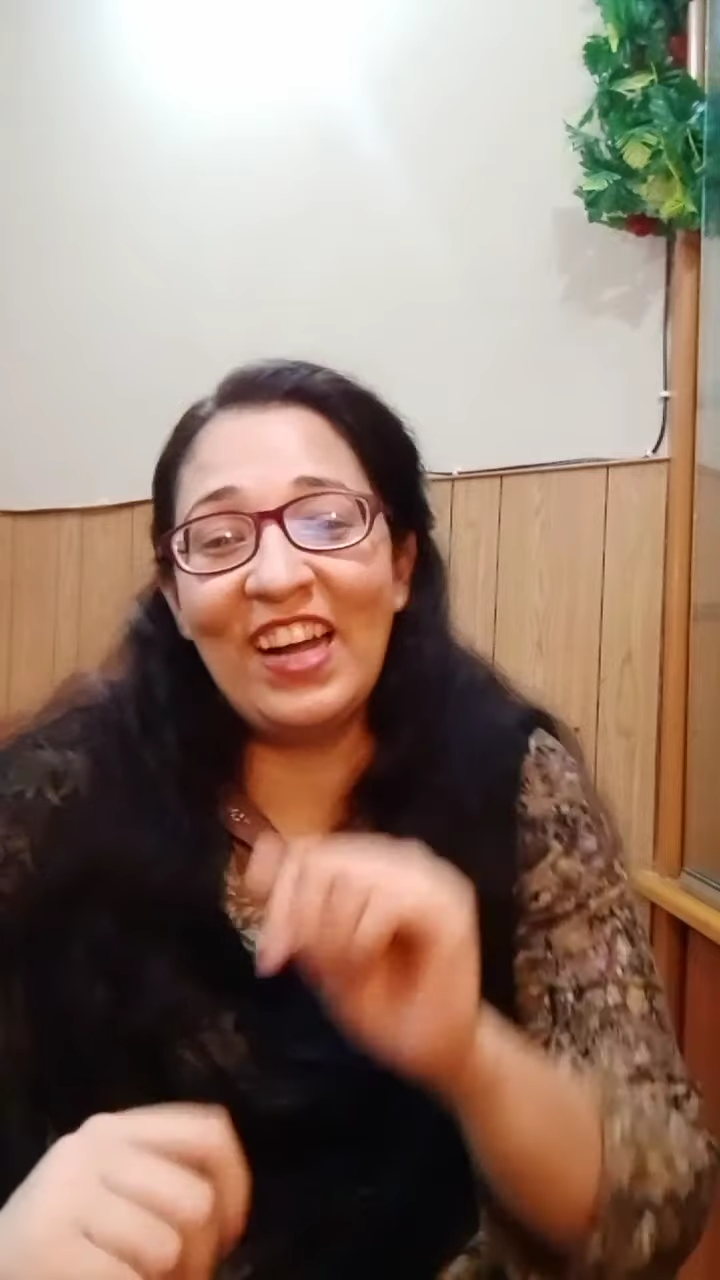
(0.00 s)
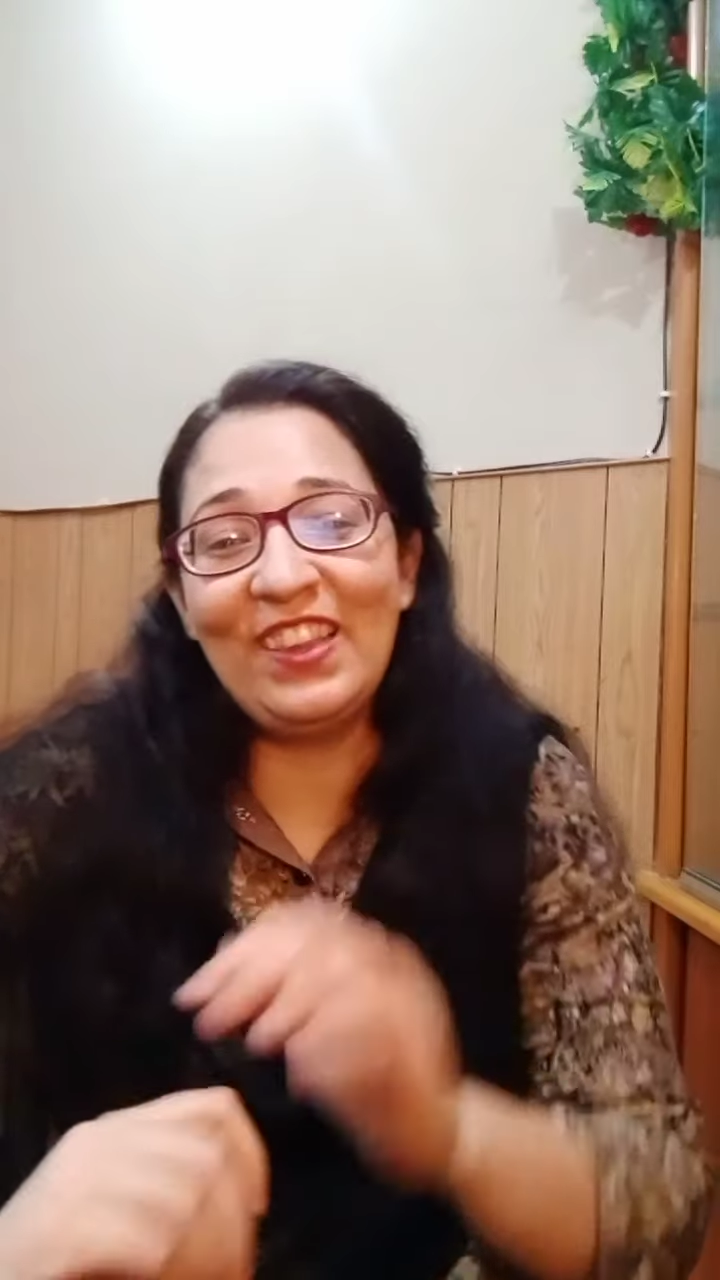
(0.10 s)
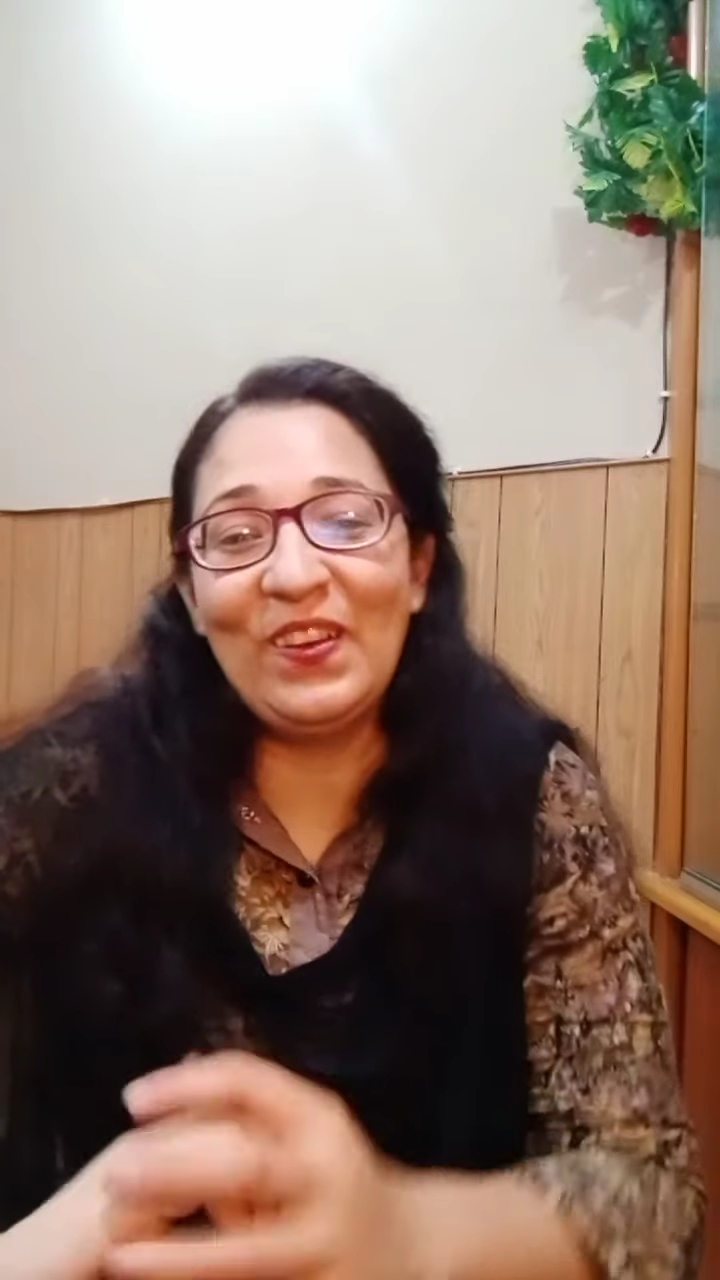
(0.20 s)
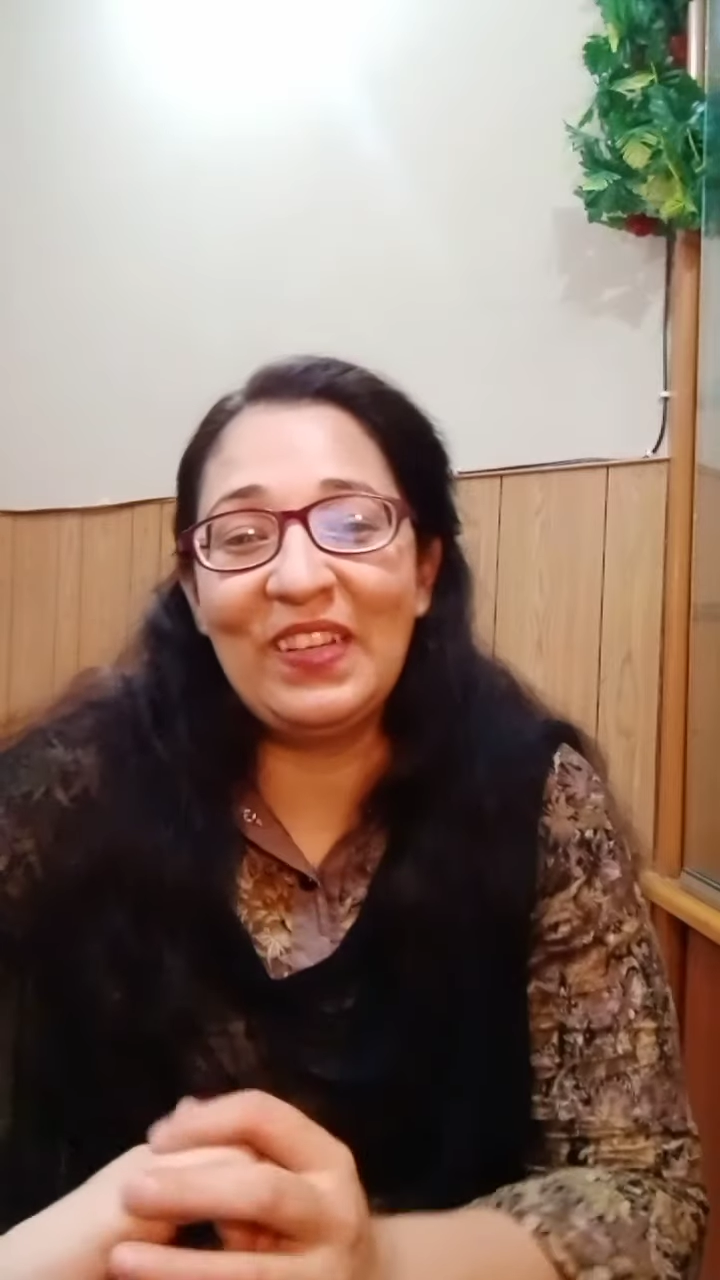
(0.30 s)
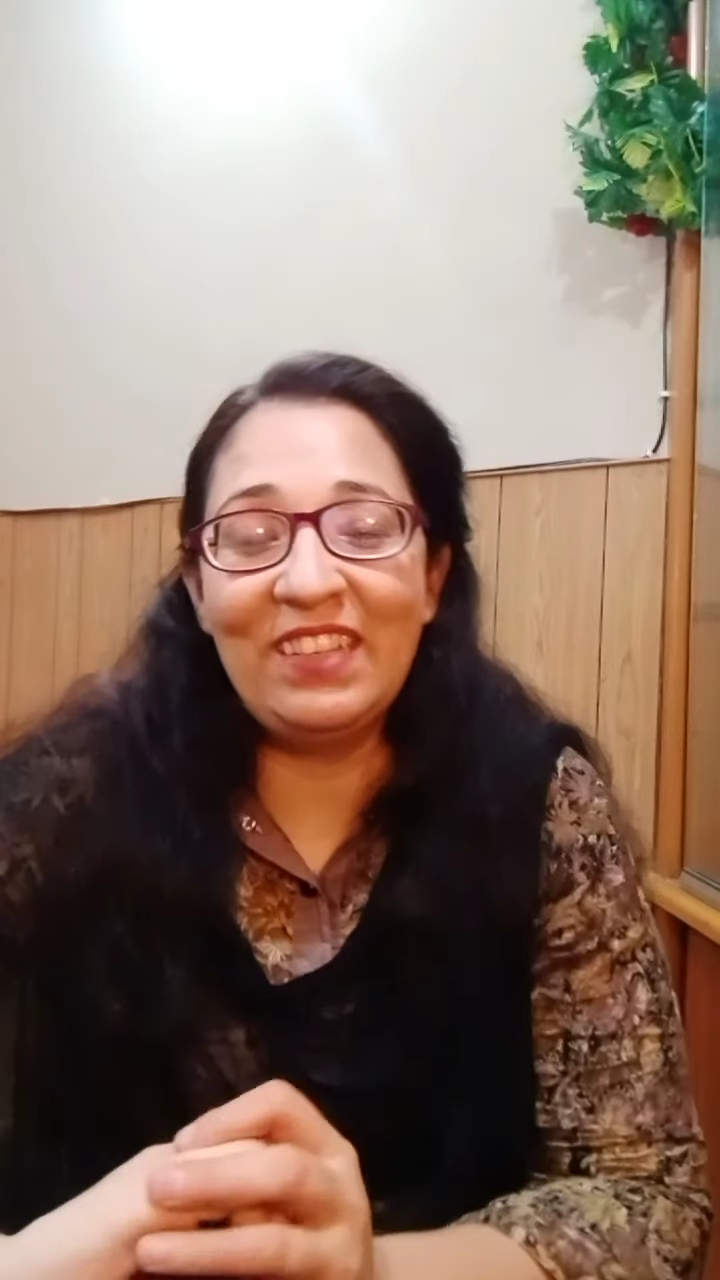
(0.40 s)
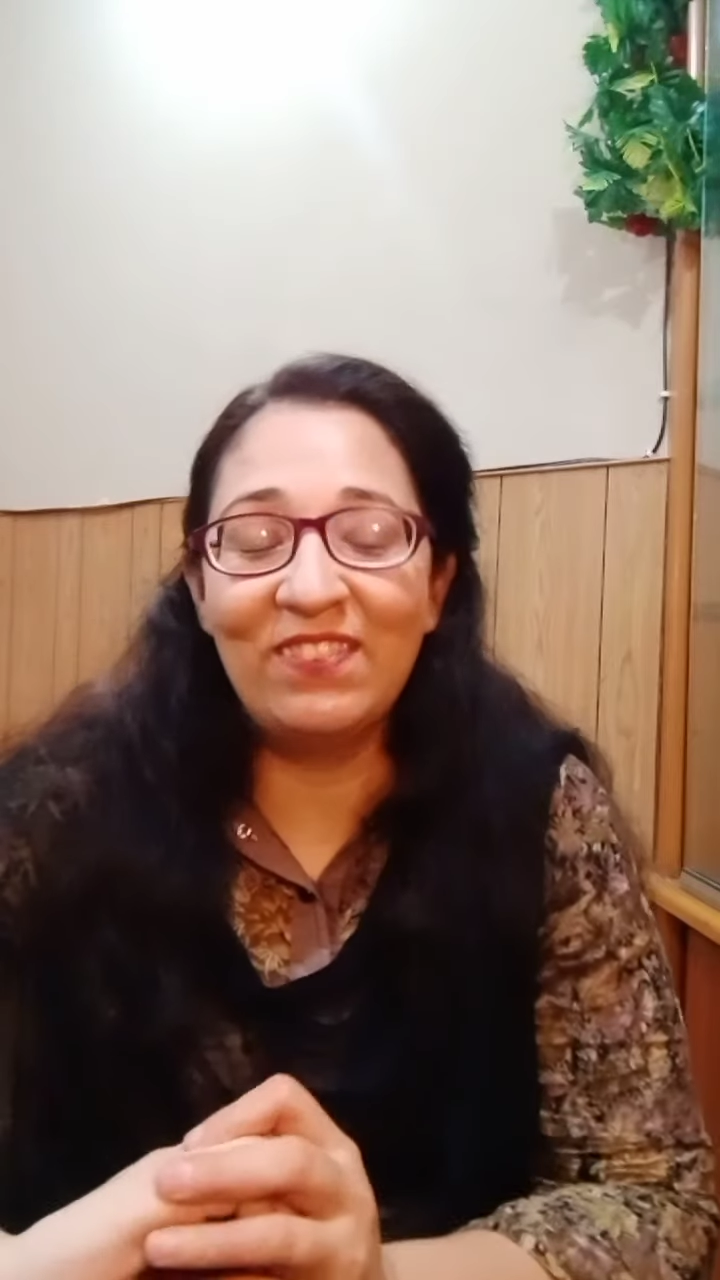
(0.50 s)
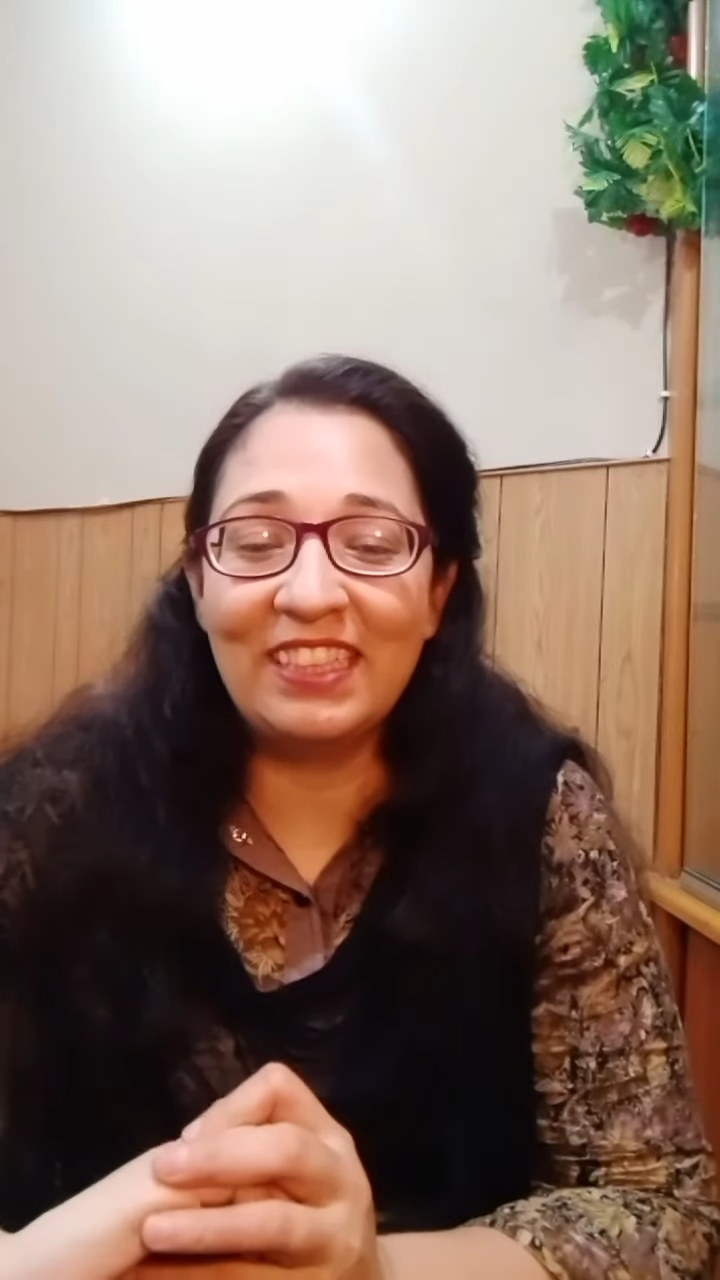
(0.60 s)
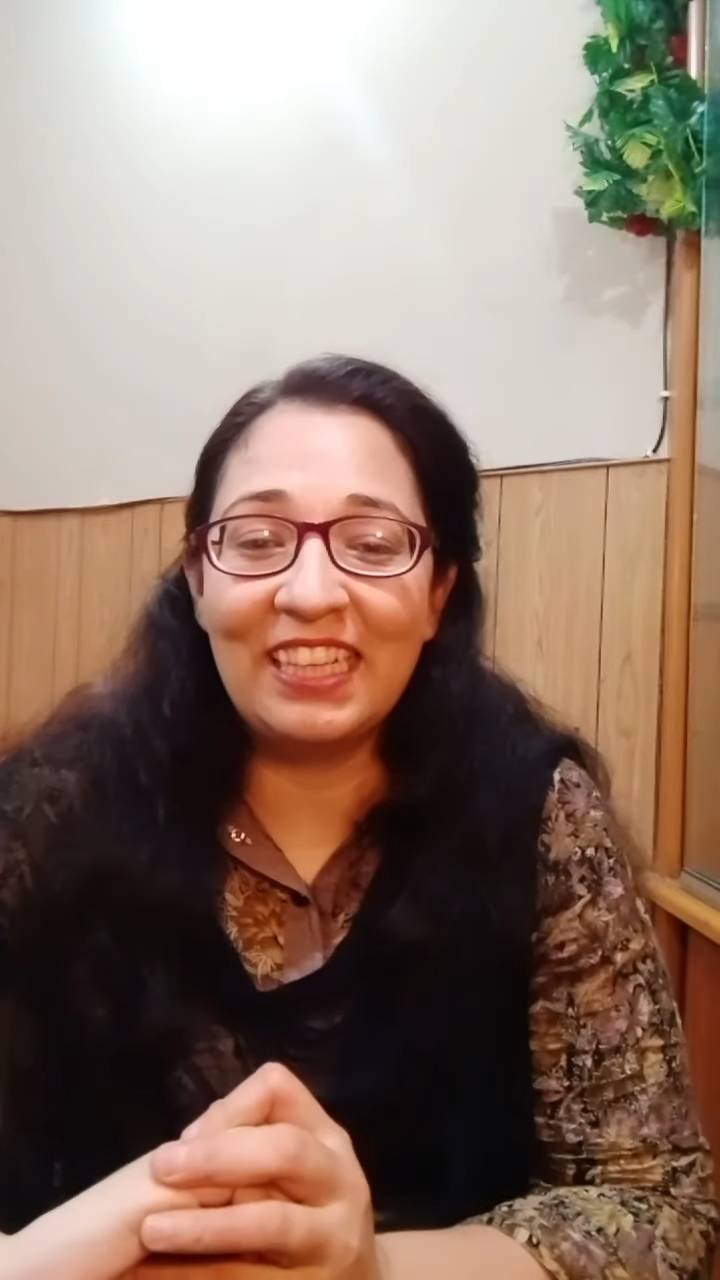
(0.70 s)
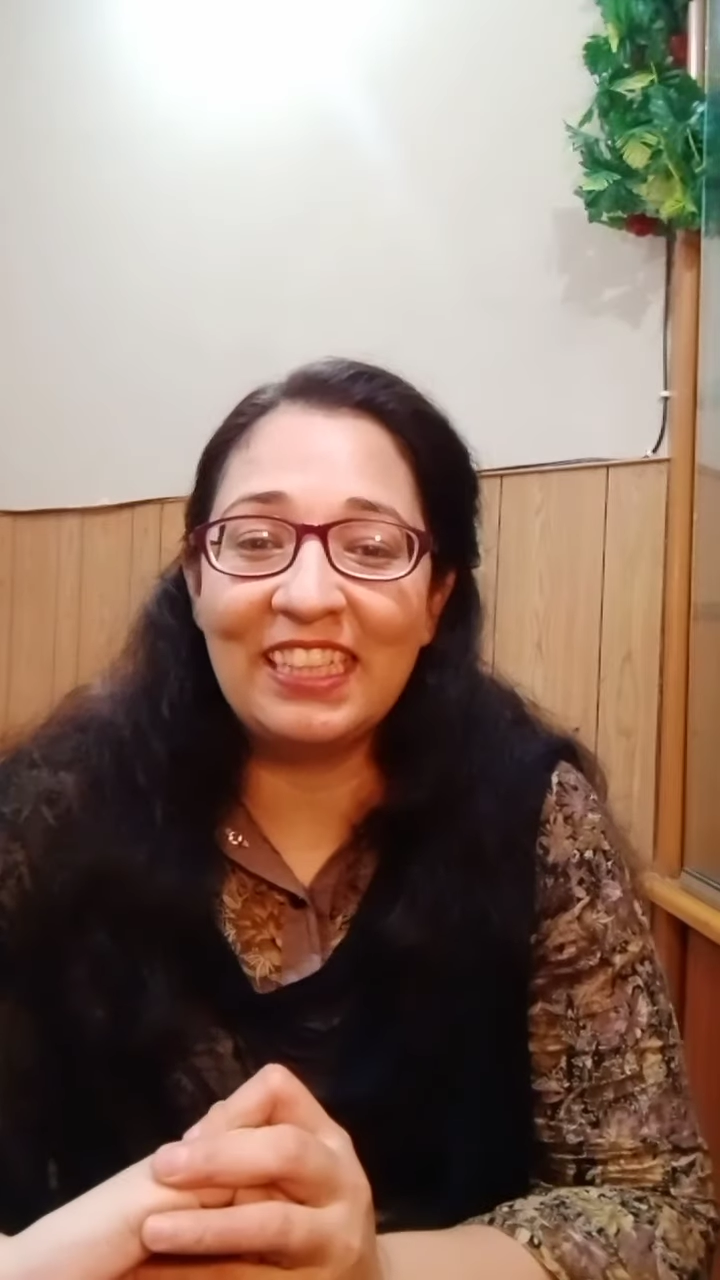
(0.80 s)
बातों की वजह